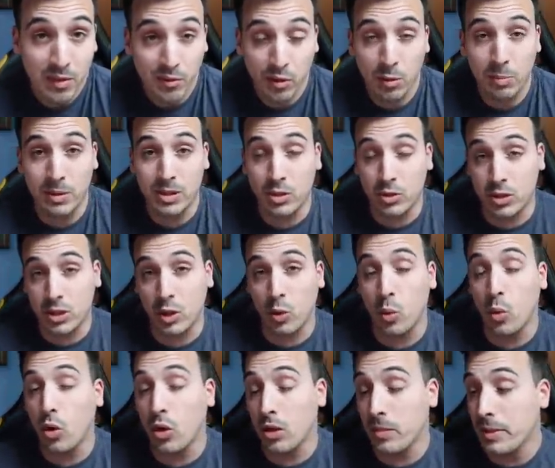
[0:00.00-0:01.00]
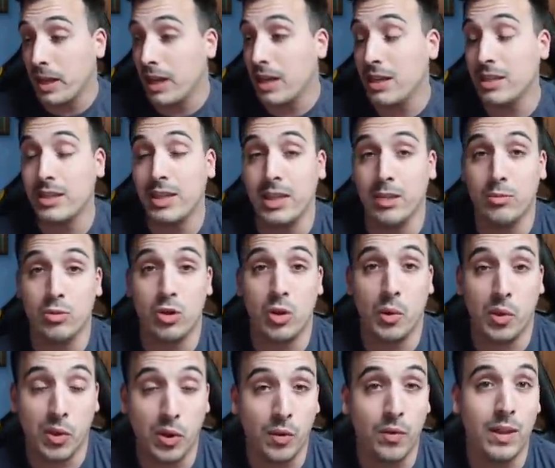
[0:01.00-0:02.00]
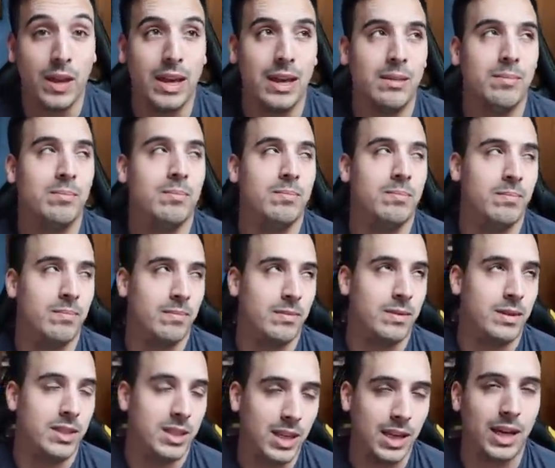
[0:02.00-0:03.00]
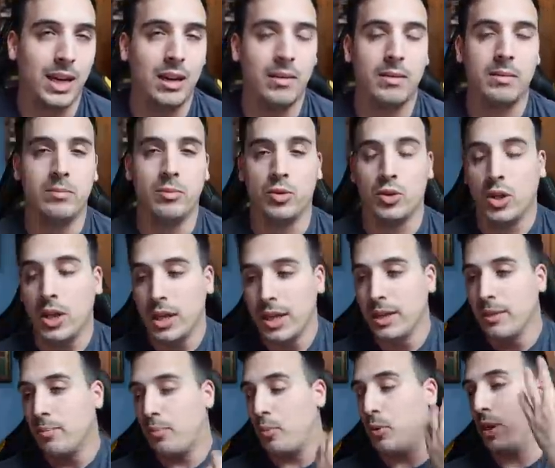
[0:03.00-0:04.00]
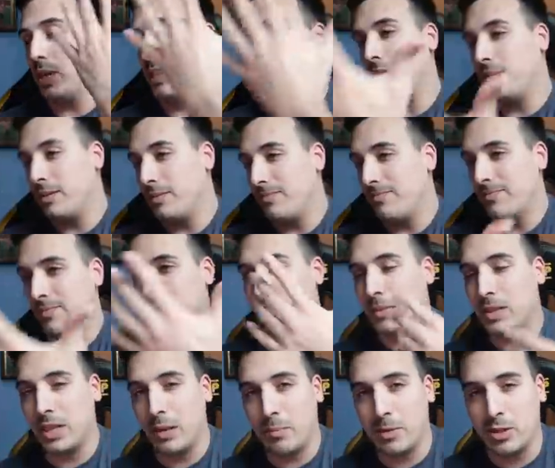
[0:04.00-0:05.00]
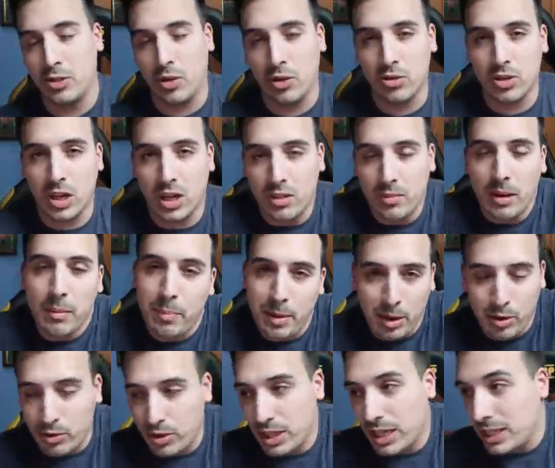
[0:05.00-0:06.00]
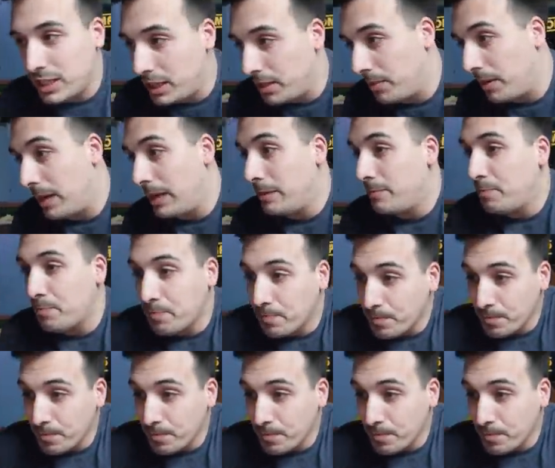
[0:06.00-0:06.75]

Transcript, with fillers: Fue el partido que se jugó de viernes. Teníamos la opción de, mm, si ganábamos, pues meter presión a de arriba, pero ni así, ¿vale?